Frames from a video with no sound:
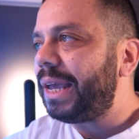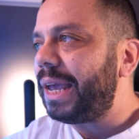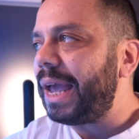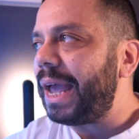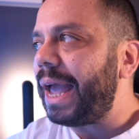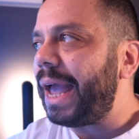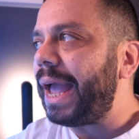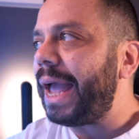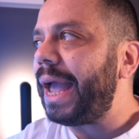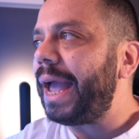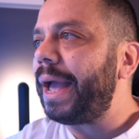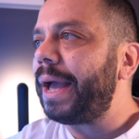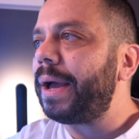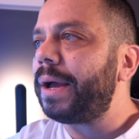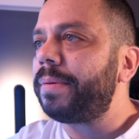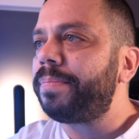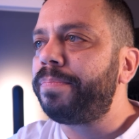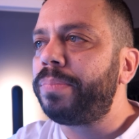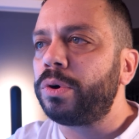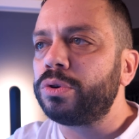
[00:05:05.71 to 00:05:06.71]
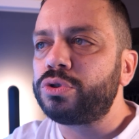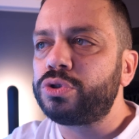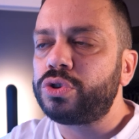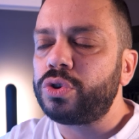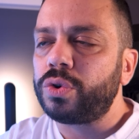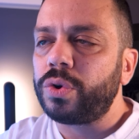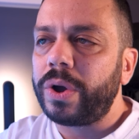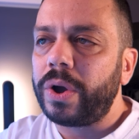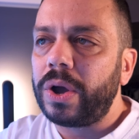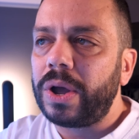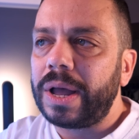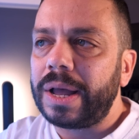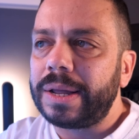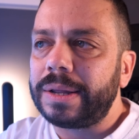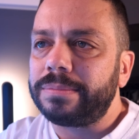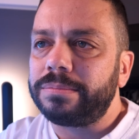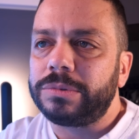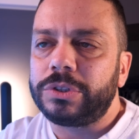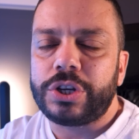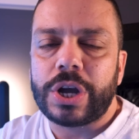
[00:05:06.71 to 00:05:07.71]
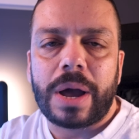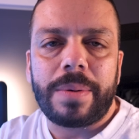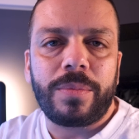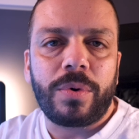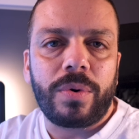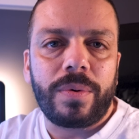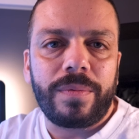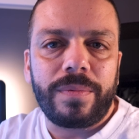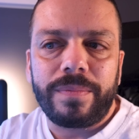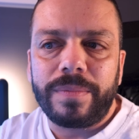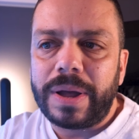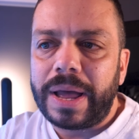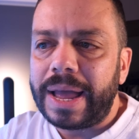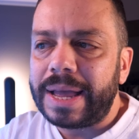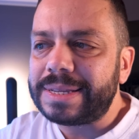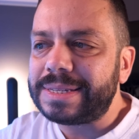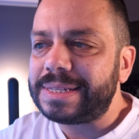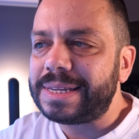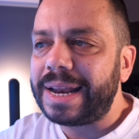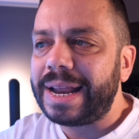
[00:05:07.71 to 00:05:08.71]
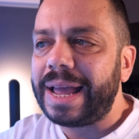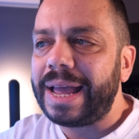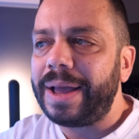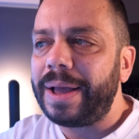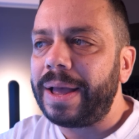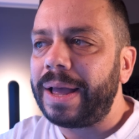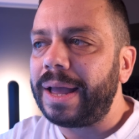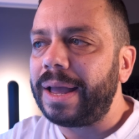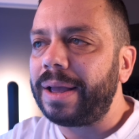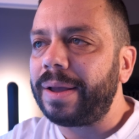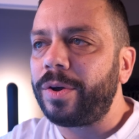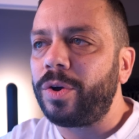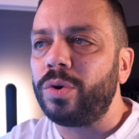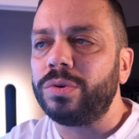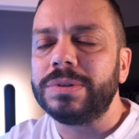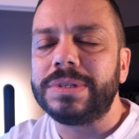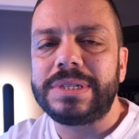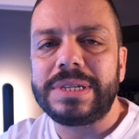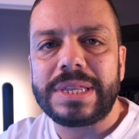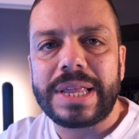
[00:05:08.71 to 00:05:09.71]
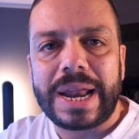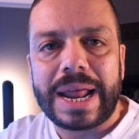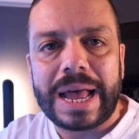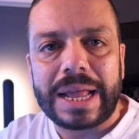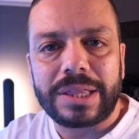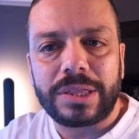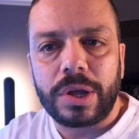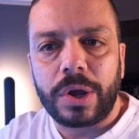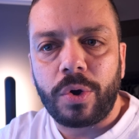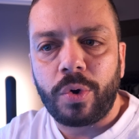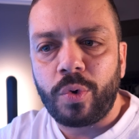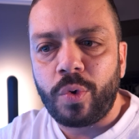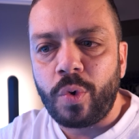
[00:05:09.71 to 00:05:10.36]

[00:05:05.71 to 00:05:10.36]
che eh, possono eh, diciamo, essere eh, considerate